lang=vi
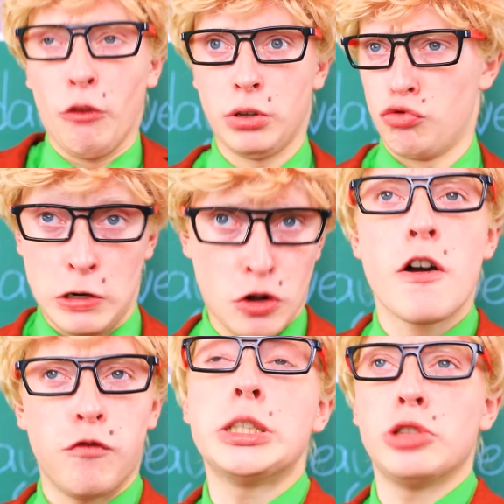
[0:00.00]
Không hình
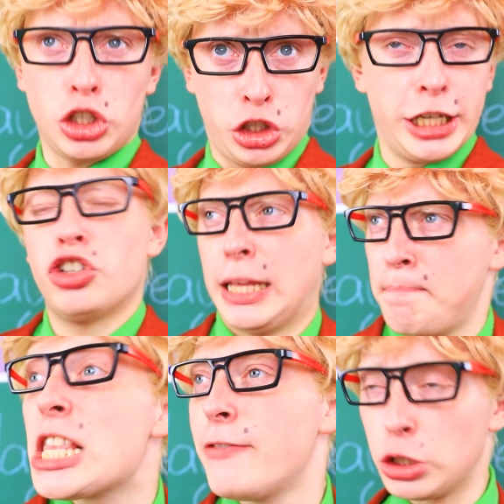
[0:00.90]
phạt nào có thể khiến mình
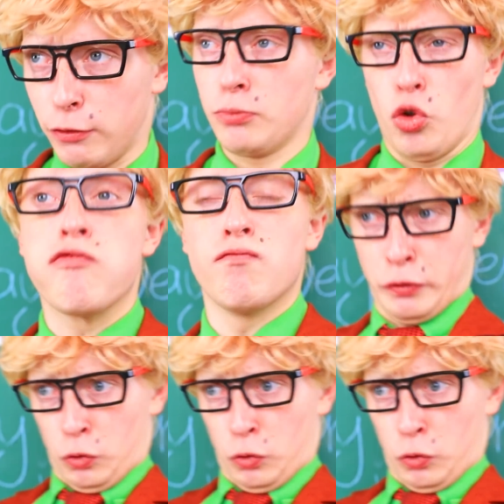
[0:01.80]
học dở cả.